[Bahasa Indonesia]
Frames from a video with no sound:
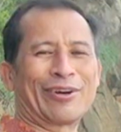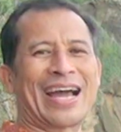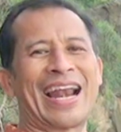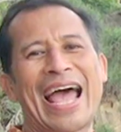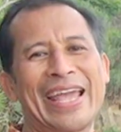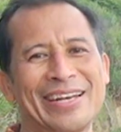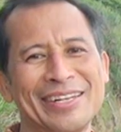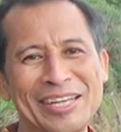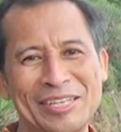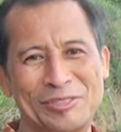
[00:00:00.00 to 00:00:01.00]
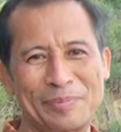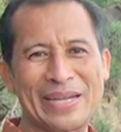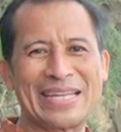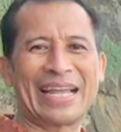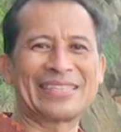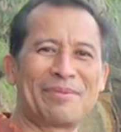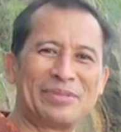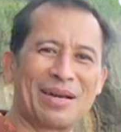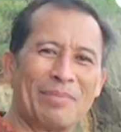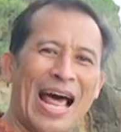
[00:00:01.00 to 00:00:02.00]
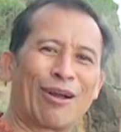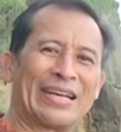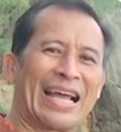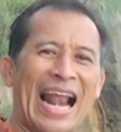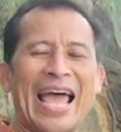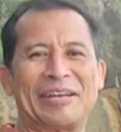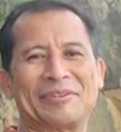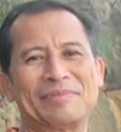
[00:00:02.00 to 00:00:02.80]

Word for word: orang lain supaya kita bisa melakukan yang lain.